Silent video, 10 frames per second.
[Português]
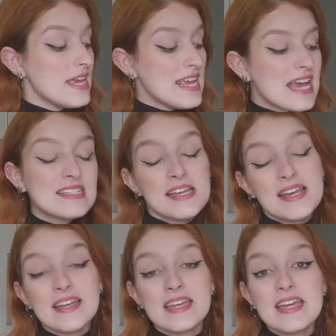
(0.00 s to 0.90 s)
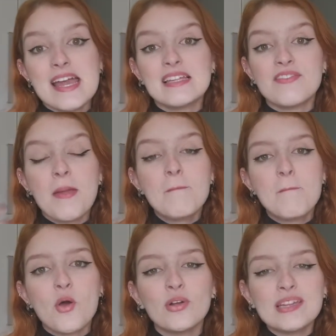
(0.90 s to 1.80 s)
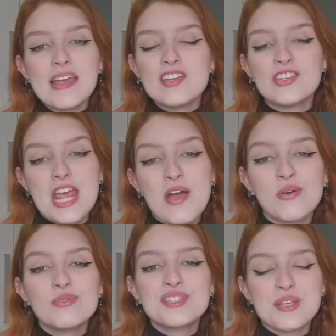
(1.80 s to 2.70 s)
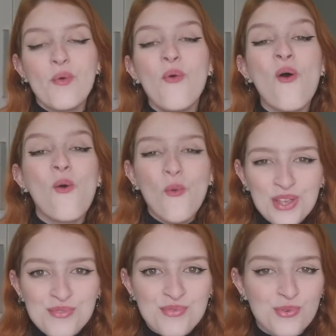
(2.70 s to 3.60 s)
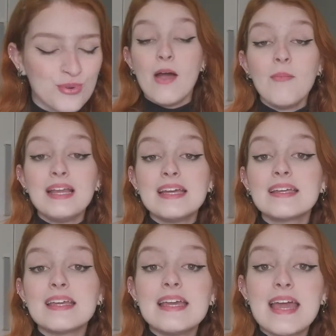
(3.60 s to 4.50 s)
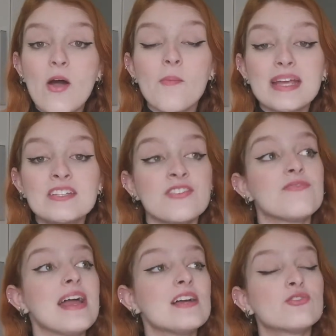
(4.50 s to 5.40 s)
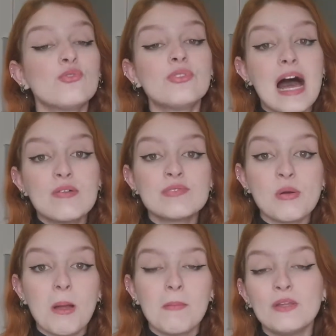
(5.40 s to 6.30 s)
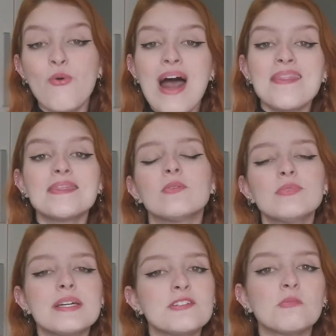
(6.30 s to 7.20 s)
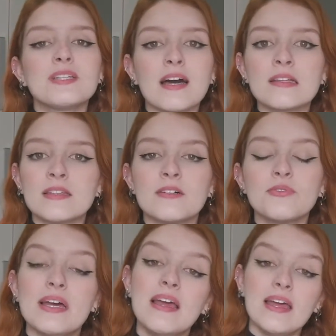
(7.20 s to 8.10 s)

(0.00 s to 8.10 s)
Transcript: E essa linha aqui, ela vai proteger o seu ruivo. É uma linha que realmente vai ajudar o seu cabelo a não desbotar tanto.